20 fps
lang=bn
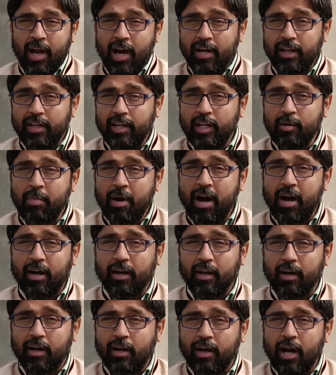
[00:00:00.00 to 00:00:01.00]
আর এবার
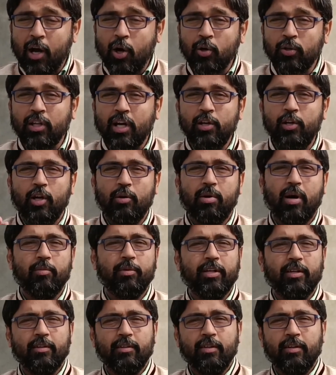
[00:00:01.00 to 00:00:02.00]
কাকতালীয়ভাবে